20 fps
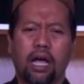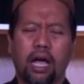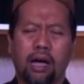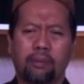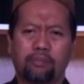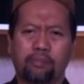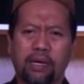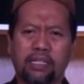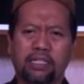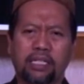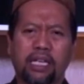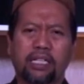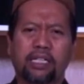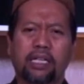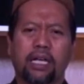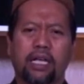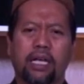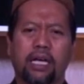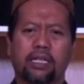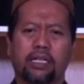Apa
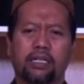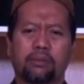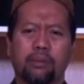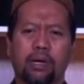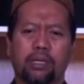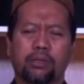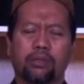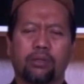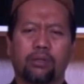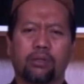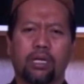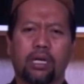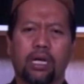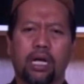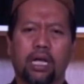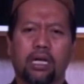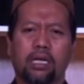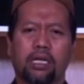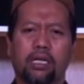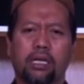saja yang dimaksud
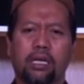dengan